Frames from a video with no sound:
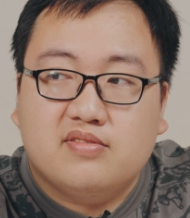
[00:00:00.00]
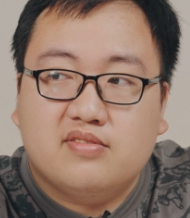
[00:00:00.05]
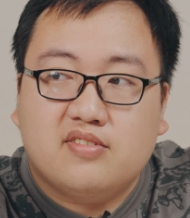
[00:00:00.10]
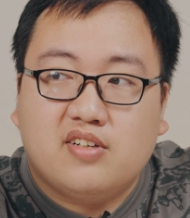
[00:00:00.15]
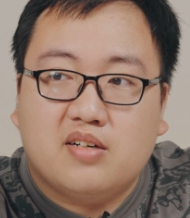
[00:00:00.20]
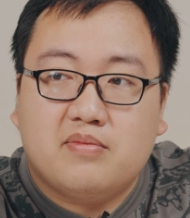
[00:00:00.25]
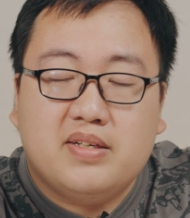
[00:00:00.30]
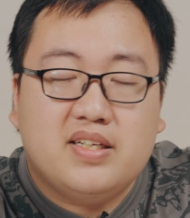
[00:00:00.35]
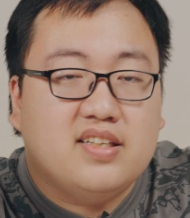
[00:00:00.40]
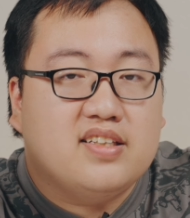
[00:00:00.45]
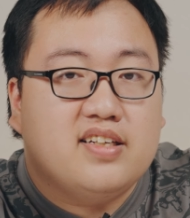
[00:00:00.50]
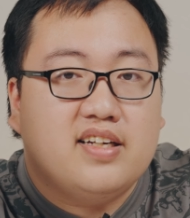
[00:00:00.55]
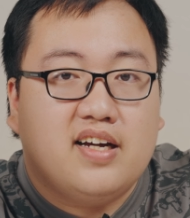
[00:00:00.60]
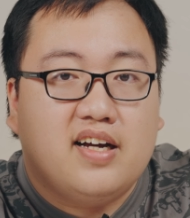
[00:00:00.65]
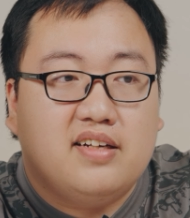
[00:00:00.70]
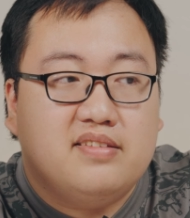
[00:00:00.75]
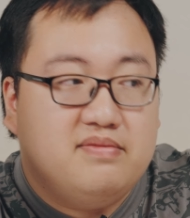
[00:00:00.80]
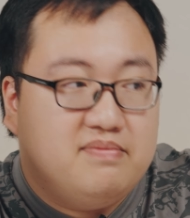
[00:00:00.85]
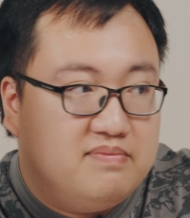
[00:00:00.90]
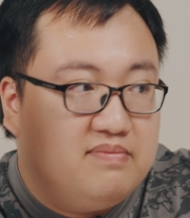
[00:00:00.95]
Còn bây giờ thì
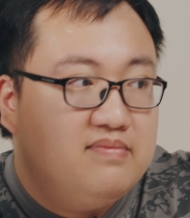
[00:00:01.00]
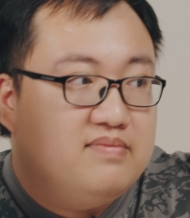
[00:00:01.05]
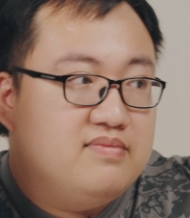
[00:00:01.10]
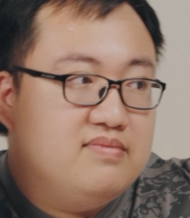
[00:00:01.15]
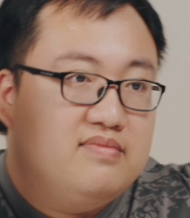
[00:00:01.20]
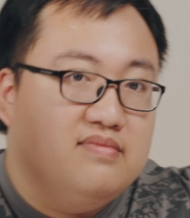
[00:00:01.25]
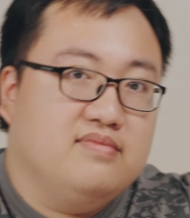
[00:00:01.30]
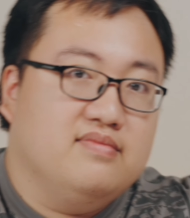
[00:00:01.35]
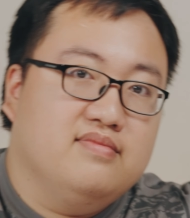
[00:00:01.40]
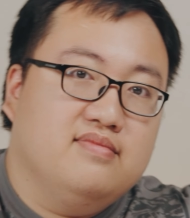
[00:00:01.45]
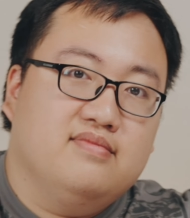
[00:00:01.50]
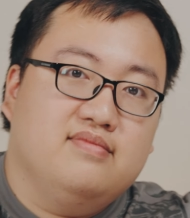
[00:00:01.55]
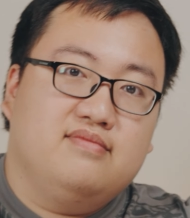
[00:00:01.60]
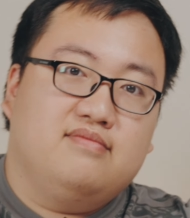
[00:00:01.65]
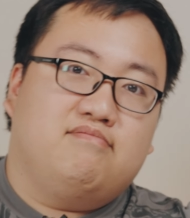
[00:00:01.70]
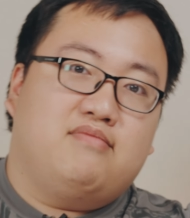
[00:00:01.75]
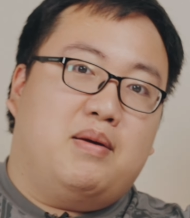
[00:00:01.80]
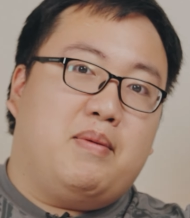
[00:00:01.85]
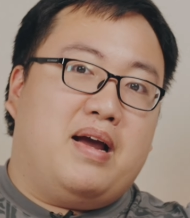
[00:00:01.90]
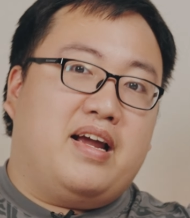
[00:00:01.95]

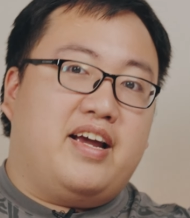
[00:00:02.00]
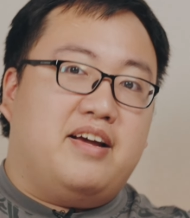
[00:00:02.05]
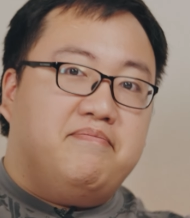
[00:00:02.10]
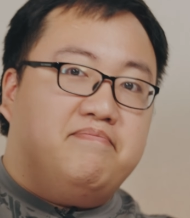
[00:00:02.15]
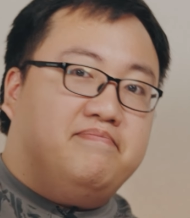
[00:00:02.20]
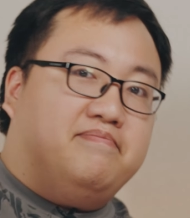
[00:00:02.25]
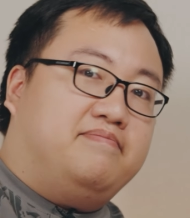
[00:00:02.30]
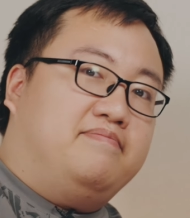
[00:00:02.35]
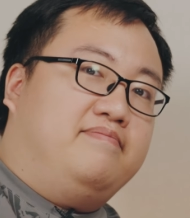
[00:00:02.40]
bye bye anh em.